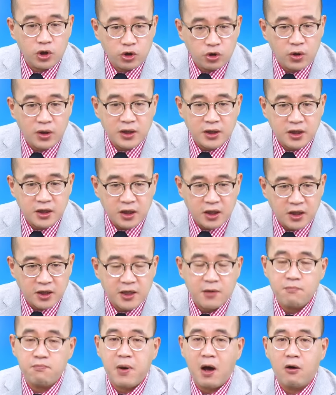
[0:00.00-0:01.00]
讯息
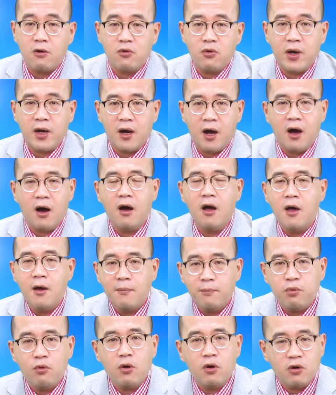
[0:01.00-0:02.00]
真宝贵哈，
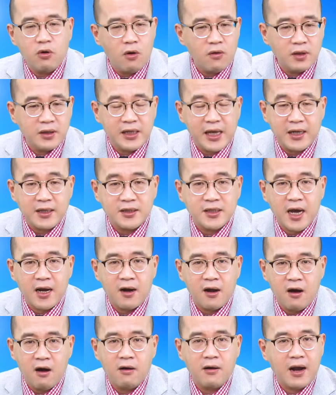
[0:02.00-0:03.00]
播控点赞
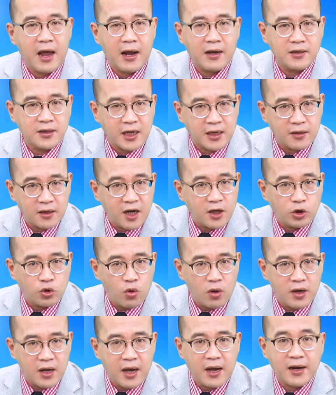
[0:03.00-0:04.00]
哦，让更
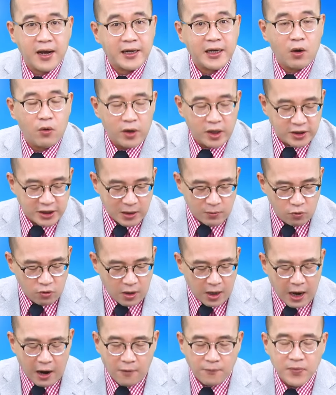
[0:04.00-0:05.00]
多人看到我的节目。
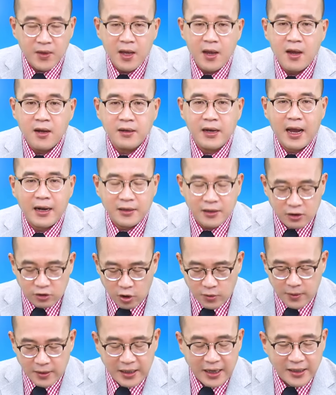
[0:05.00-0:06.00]
好，那你投资者